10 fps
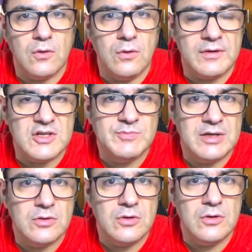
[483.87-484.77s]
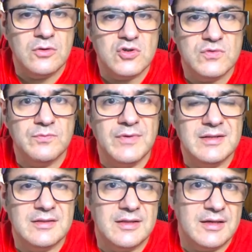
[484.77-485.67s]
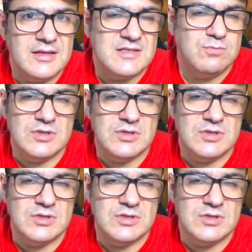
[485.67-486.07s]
Con respecto a los 20X,